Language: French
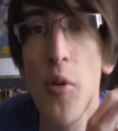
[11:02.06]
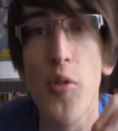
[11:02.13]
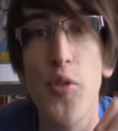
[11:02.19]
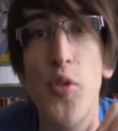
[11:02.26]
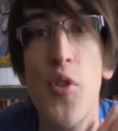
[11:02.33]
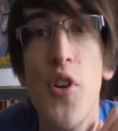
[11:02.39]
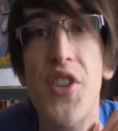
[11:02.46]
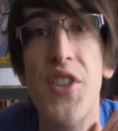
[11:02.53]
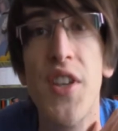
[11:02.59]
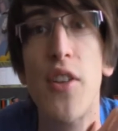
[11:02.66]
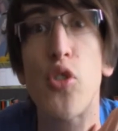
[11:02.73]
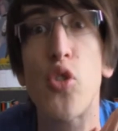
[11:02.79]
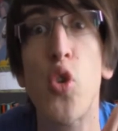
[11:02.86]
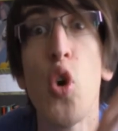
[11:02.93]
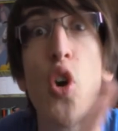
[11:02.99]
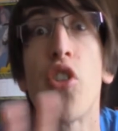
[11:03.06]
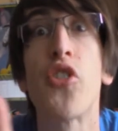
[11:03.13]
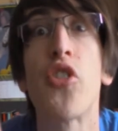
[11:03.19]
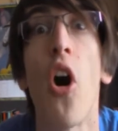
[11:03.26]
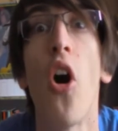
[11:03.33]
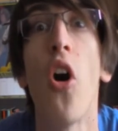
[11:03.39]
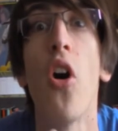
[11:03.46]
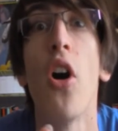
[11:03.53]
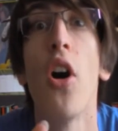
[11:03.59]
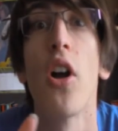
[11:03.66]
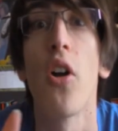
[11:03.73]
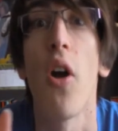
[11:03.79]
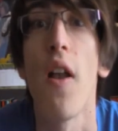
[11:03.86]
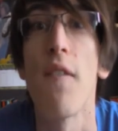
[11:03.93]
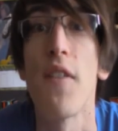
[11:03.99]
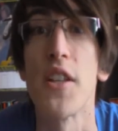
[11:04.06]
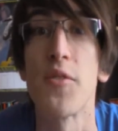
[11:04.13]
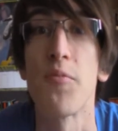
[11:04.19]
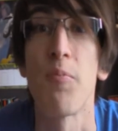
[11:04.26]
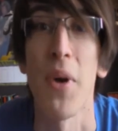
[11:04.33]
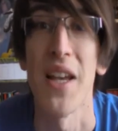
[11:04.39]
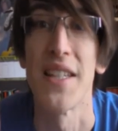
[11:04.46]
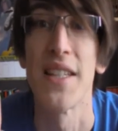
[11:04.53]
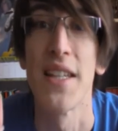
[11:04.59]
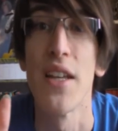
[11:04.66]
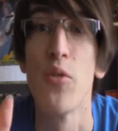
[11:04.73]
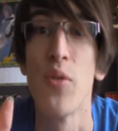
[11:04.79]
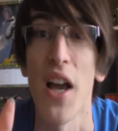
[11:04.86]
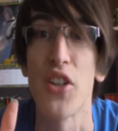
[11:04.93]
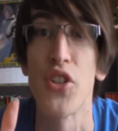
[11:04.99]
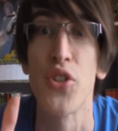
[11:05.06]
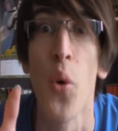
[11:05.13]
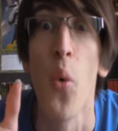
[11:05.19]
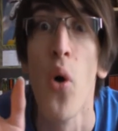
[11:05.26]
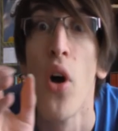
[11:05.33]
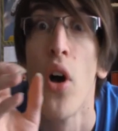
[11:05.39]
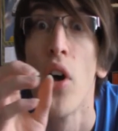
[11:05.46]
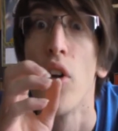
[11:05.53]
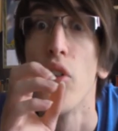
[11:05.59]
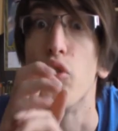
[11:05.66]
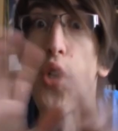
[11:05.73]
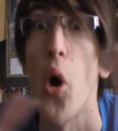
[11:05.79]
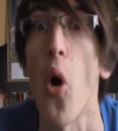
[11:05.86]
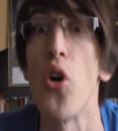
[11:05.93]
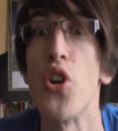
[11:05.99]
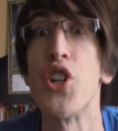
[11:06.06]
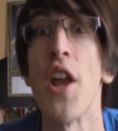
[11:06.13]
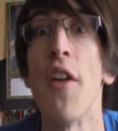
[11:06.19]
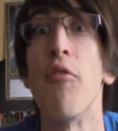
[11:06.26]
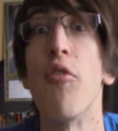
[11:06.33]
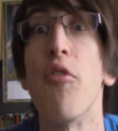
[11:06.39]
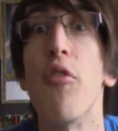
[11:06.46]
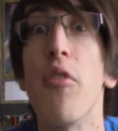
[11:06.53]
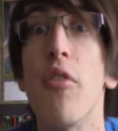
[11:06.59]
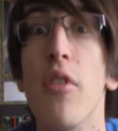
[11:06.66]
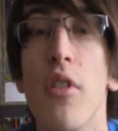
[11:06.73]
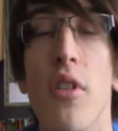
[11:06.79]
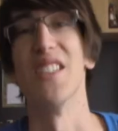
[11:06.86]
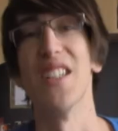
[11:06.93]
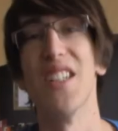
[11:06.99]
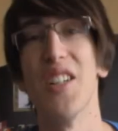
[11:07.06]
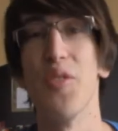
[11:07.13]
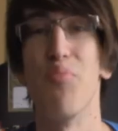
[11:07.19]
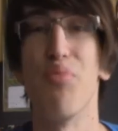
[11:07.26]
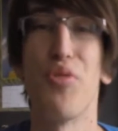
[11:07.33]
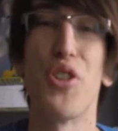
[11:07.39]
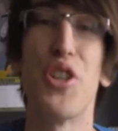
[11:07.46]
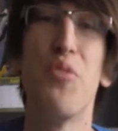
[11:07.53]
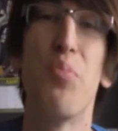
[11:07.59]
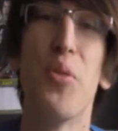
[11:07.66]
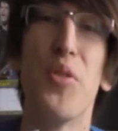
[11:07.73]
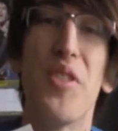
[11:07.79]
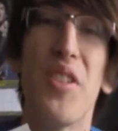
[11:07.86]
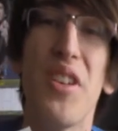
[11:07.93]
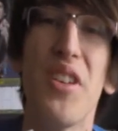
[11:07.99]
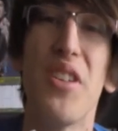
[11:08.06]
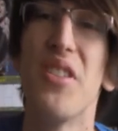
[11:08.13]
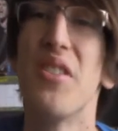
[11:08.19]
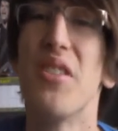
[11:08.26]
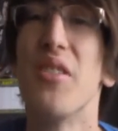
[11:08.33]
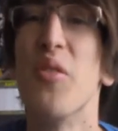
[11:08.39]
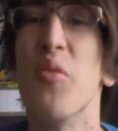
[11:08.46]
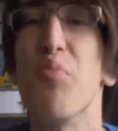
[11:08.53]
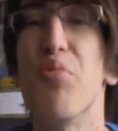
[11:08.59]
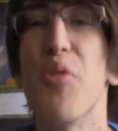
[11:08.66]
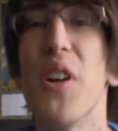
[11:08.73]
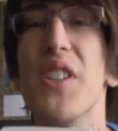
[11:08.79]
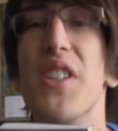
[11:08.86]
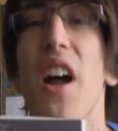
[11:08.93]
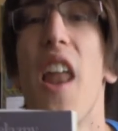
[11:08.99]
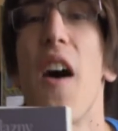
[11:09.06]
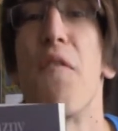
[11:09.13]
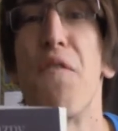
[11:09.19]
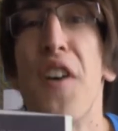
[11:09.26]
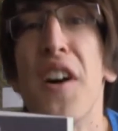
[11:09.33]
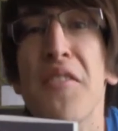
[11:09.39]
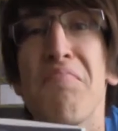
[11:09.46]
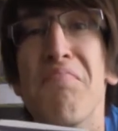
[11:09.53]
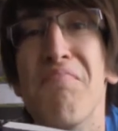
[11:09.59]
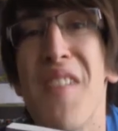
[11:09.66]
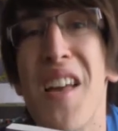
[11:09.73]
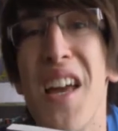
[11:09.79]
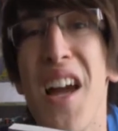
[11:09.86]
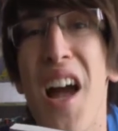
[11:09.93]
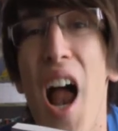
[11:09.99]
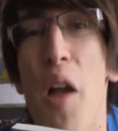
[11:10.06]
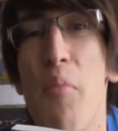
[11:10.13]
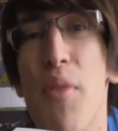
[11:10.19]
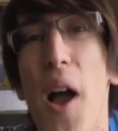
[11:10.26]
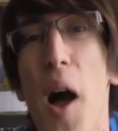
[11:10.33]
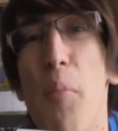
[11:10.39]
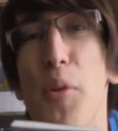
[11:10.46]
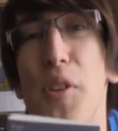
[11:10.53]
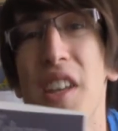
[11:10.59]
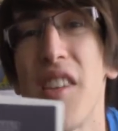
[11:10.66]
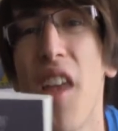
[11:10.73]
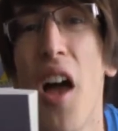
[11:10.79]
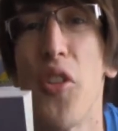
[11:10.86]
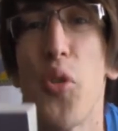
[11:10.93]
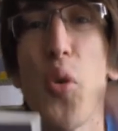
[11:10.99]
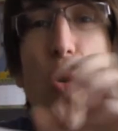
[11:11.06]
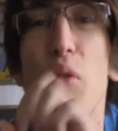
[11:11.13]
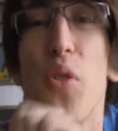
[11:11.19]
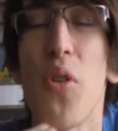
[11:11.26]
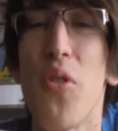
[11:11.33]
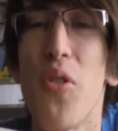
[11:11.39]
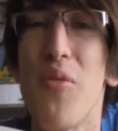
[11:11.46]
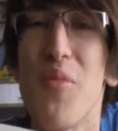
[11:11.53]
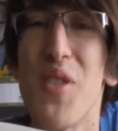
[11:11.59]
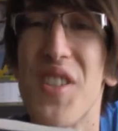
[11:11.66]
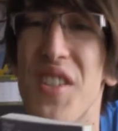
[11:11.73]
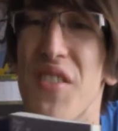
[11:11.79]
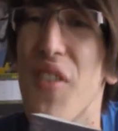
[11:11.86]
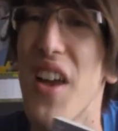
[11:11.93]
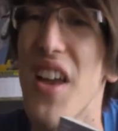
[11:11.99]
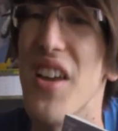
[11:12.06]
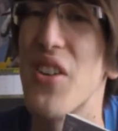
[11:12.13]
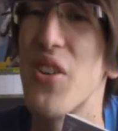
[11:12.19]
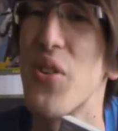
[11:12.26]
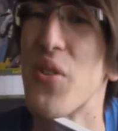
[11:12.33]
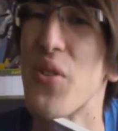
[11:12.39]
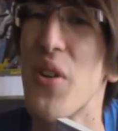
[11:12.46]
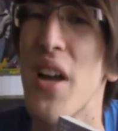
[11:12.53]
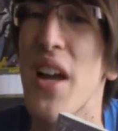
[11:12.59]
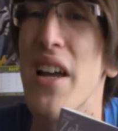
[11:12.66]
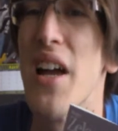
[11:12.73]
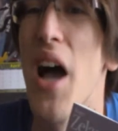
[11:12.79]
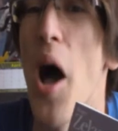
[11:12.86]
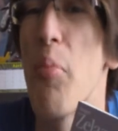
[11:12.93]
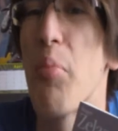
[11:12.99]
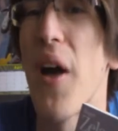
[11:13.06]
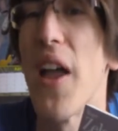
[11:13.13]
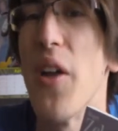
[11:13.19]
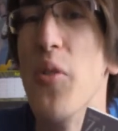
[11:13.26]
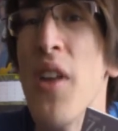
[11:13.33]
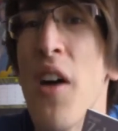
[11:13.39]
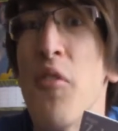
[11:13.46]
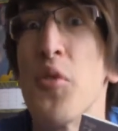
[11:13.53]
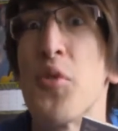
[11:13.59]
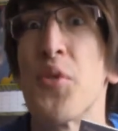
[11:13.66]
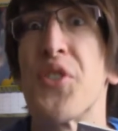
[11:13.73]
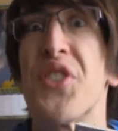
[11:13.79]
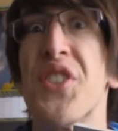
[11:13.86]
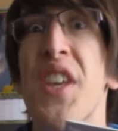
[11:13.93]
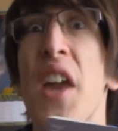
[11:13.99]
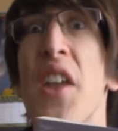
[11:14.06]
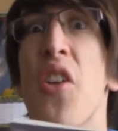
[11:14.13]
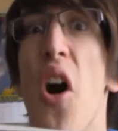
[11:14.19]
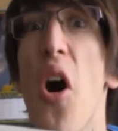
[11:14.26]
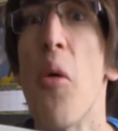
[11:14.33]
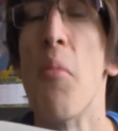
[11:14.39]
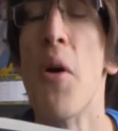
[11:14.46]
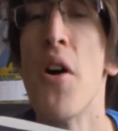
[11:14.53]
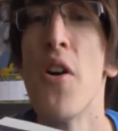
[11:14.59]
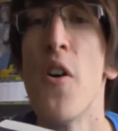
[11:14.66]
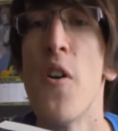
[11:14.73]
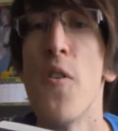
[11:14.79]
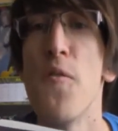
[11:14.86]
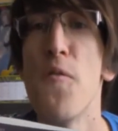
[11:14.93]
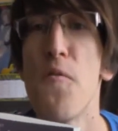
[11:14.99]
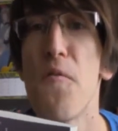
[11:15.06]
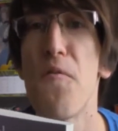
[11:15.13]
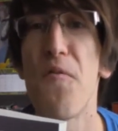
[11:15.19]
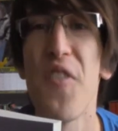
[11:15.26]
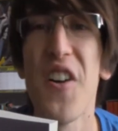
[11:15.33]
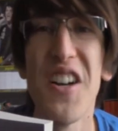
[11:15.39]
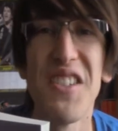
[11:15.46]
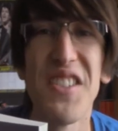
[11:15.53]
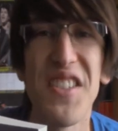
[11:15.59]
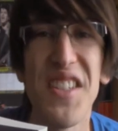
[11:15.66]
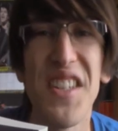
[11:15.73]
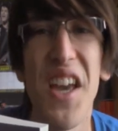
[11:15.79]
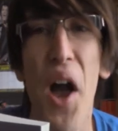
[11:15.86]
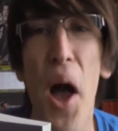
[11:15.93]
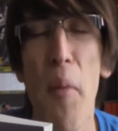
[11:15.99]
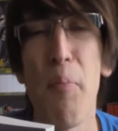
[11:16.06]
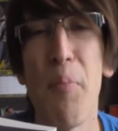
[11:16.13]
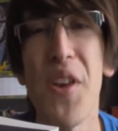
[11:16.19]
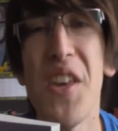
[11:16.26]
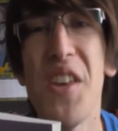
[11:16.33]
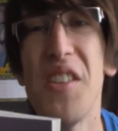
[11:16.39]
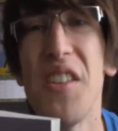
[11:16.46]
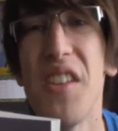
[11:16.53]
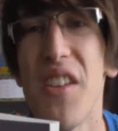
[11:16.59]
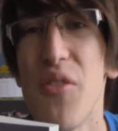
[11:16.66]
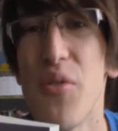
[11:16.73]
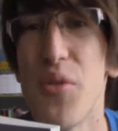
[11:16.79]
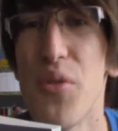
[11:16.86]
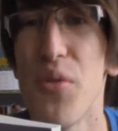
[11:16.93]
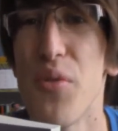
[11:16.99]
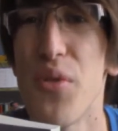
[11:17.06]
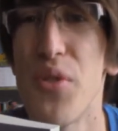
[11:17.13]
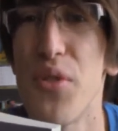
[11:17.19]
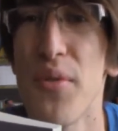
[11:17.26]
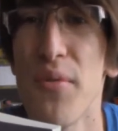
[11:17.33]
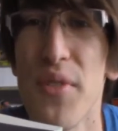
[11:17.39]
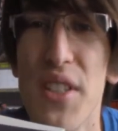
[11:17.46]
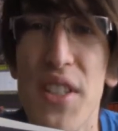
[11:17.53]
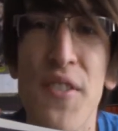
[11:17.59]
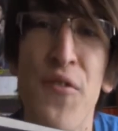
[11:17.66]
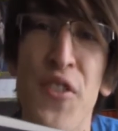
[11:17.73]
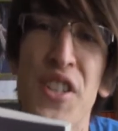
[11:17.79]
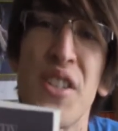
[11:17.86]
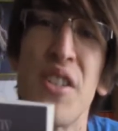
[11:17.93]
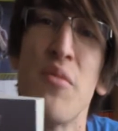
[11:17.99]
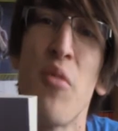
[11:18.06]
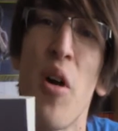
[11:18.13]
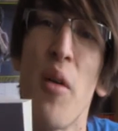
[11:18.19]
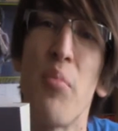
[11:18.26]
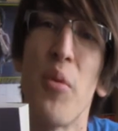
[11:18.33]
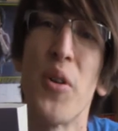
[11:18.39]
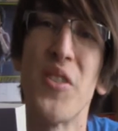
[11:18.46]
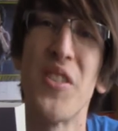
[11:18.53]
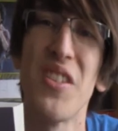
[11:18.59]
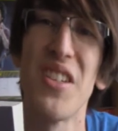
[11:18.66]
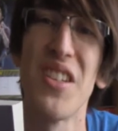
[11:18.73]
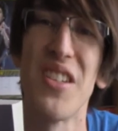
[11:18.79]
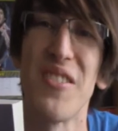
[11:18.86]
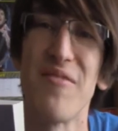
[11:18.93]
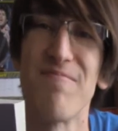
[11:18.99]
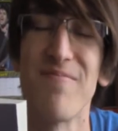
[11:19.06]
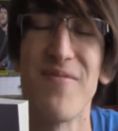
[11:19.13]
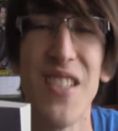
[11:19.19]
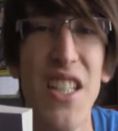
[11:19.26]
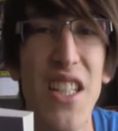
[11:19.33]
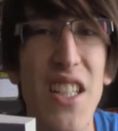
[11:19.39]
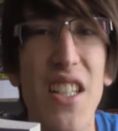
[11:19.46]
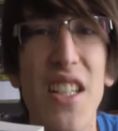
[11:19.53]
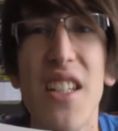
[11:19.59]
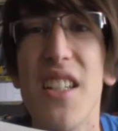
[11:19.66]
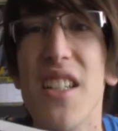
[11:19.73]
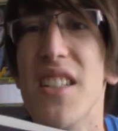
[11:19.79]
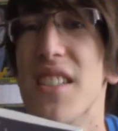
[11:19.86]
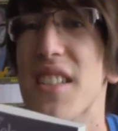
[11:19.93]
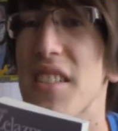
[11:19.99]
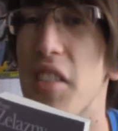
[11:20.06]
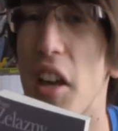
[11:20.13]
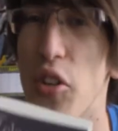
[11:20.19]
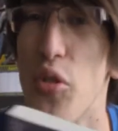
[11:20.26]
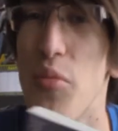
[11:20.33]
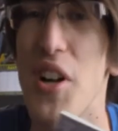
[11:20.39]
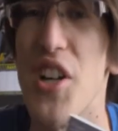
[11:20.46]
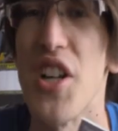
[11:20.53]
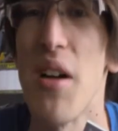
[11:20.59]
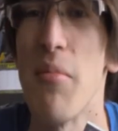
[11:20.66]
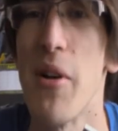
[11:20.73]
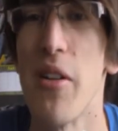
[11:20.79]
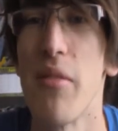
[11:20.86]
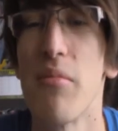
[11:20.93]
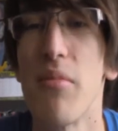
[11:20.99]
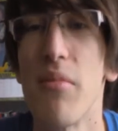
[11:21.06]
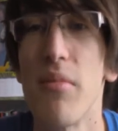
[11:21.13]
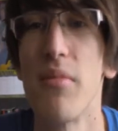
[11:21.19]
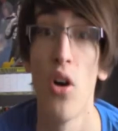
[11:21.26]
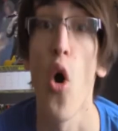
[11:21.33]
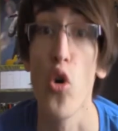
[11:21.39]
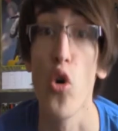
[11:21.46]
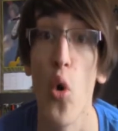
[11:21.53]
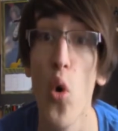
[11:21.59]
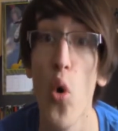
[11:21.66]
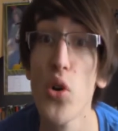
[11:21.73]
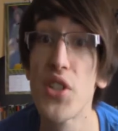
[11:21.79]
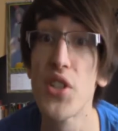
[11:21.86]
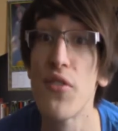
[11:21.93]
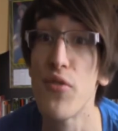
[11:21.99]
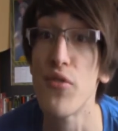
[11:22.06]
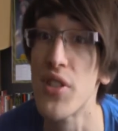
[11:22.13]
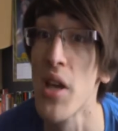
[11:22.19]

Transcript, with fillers: tu le sais tout le temps quand il va se passer une action de rechef. Ah, et pour chipoter, euh, on pourrait dire la fin. Elle plaira peut-être à d'autres, mais c'est vrai que, après une aventure si énorme, une fin si rapide et une solution si facilement apportée, c'est très dommageable. En gros, si vous